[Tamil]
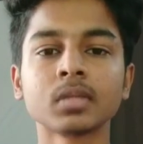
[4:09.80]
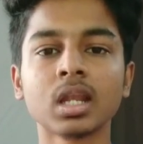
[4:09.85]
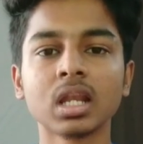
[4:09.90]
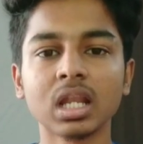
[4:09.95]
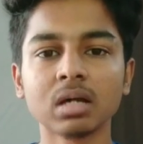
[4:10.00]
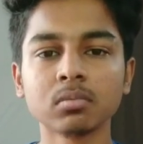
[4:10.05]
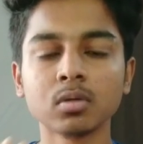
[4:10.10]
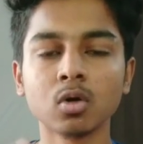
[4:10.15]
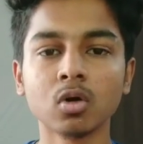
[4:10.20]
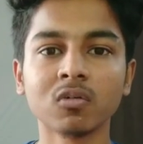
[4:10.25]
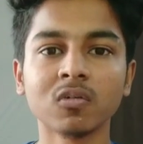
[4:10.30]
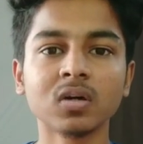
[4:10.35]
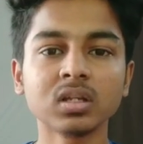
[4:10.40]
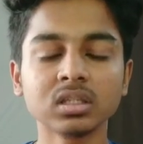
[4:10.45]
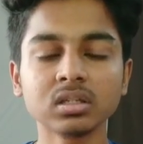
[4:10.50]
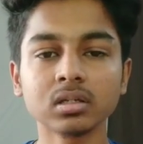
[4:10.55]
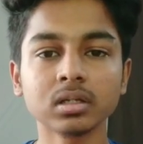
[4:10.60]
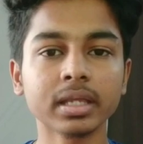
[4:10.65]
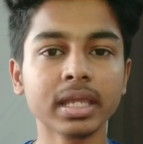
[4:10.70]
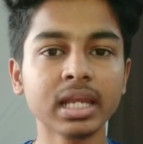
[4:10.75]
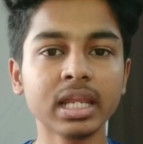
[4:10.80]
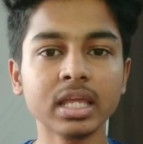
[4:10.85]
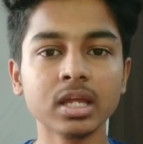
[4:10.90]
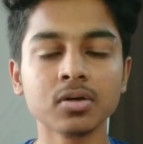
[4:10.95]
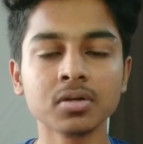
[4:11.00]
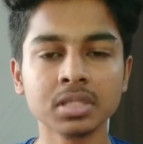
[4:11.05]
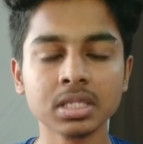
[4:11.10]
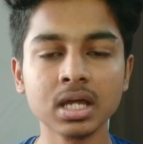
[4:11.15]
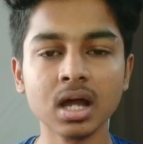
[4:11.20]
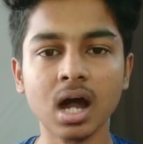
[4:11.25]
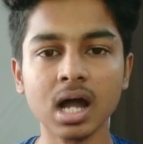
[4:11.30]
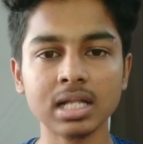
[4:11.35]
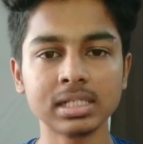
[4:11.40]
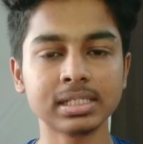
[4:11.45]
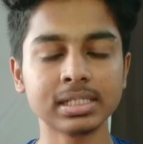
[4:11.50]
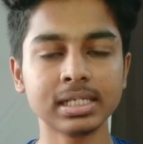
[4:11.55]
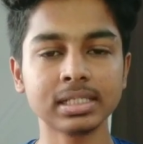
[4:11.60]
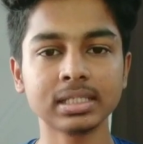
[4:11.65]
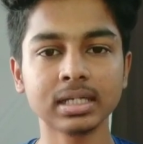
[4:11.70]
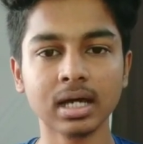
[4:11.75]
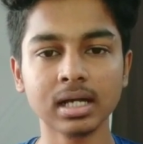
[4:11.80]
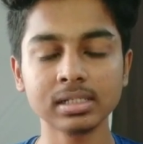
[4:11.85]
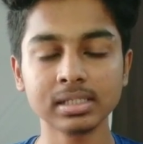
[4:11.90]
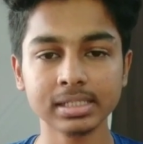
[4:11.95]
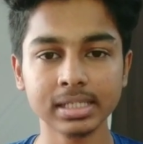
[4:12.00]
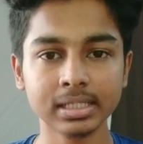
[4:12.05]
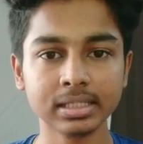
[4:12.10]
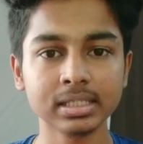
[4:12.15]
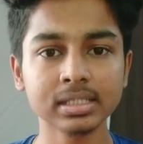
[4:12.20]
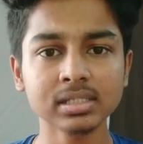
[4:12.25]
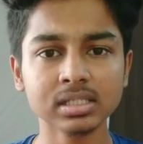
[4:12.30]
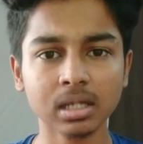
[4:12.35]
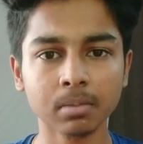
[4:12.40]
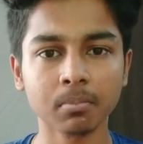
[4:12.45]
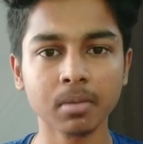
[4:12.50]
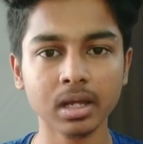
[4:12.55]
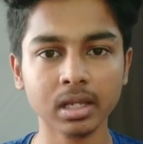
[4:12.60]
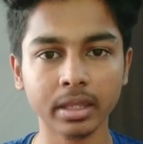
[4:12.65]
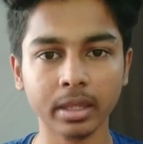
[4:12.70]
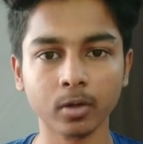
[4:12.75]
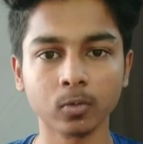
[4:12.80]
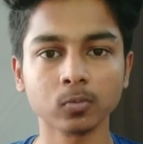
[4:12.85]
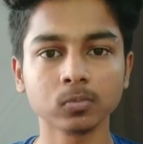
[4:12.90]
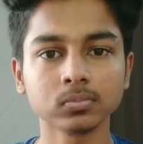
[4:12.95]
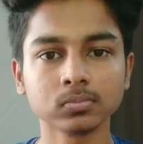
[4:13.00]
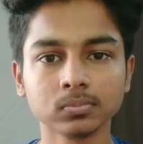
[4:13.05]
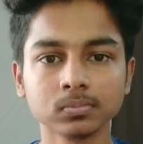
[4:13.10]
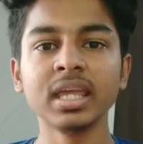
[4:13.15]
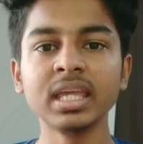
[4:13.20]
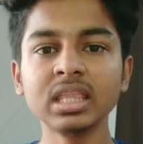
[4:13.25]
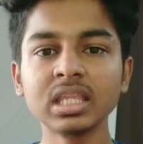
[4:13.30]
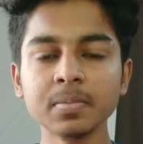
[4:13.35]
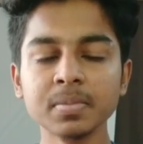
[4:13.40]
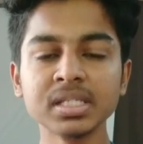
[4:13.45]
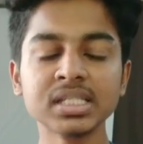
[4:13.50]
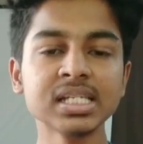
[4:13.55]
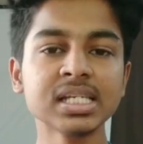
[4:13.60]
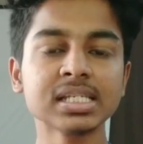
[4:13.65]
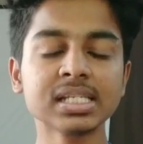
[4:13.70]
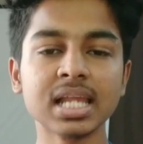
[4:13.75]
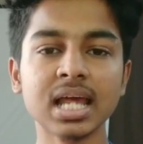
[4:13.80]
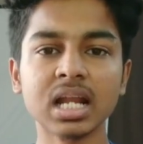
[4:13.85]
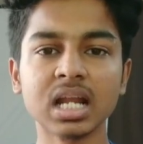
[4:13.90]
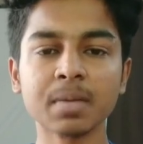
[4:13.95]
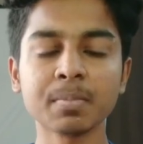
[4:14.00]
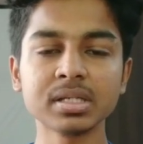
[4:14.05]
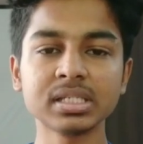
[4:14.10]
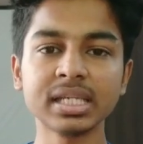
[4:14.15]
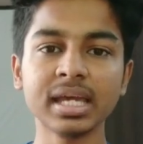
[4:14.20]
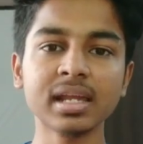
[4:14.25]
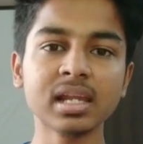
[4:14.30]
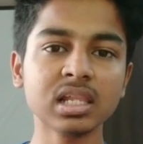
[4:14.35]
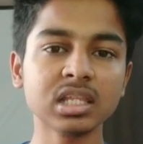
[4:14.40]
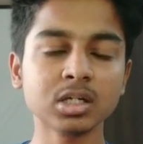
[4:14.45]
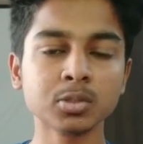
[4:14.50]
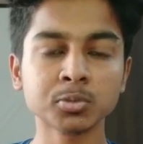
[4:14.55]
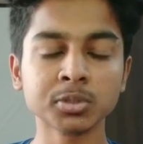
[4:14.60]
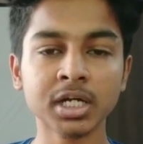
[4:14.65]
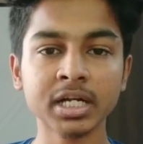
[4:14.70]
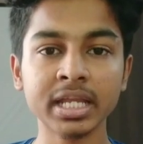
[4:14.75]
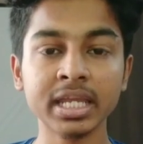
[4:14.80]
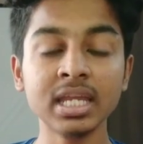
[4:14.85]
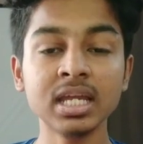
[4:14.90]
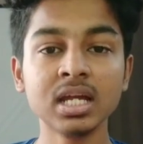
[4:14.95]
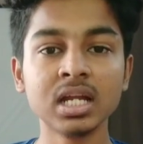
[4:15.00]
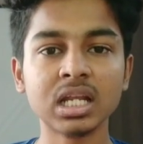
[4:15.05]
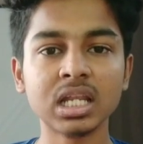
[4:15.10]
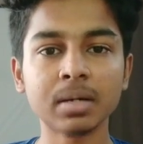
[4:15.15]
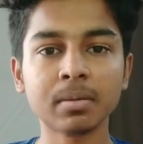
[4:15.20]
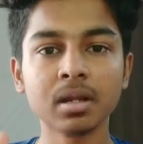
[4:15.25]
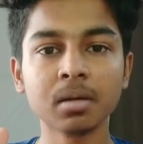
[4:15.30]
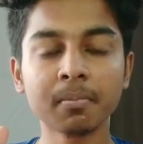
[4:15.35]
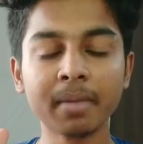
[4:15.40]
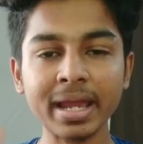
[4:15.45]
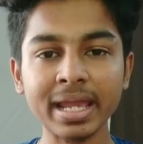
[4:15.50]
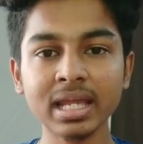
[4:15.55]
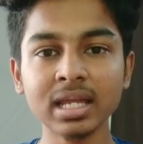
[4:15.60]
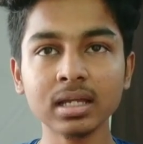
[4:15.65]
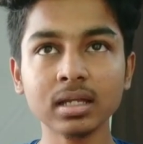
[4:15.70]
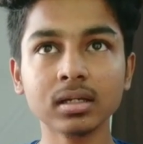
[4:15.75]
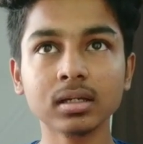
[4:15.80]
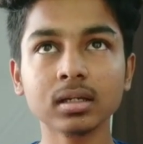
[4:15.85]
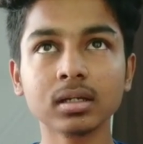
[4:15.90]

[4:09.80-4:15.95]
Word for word: நம்ம ஒவ்வொருத்தர் கீழேயே வந்து ஆள் சேர்த்து ஆள் சேர்த்து சம்பாதிக்கணும் இந்த பிஸ்னஸில் நம்ம சேர்றதுக்கு முன்னாடி நம்மளை பயங்